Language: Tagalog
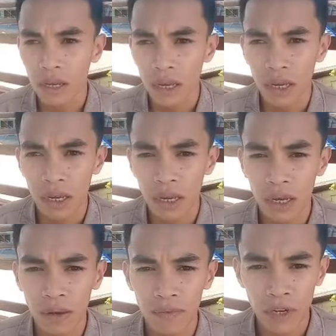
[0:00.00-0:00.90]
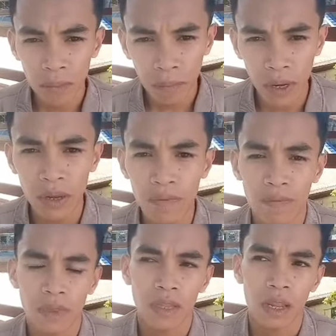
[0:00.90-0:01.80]
And syempre,
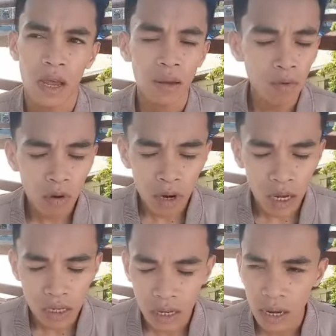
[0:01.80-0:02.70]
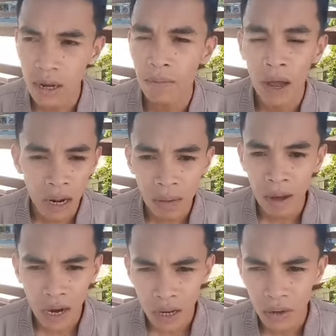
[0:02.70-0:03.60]
alam ko guys, uh, mahal na
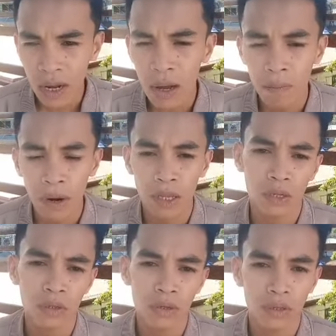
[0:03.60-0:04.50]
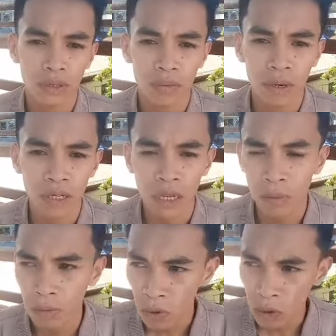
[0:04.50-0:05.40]
mahal kayo ng apply nyo. 'Di ba?
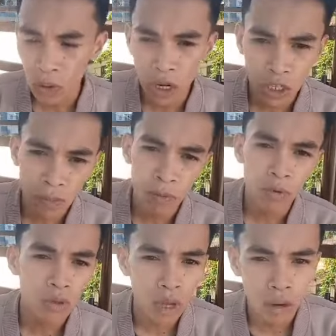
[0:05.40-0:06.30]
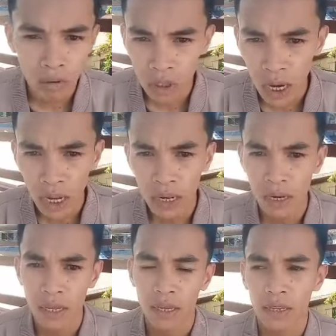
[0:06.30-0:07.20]
Isipin mo nung last na pumunta ako diyan,
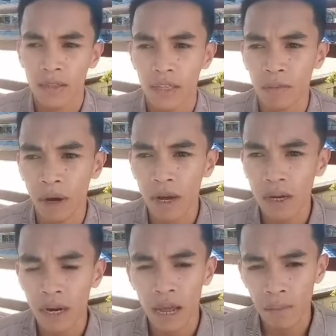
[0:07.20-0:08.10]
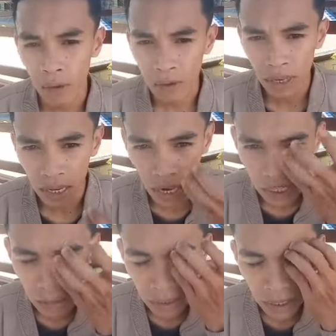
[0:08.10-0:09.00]
'di ba? Grabe yung nangyari
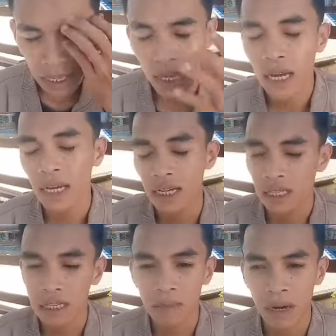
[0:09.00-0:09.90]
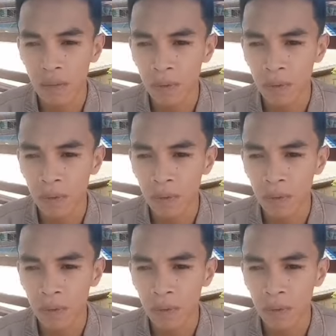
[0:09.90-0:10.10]
sa mata niya, 'di ba?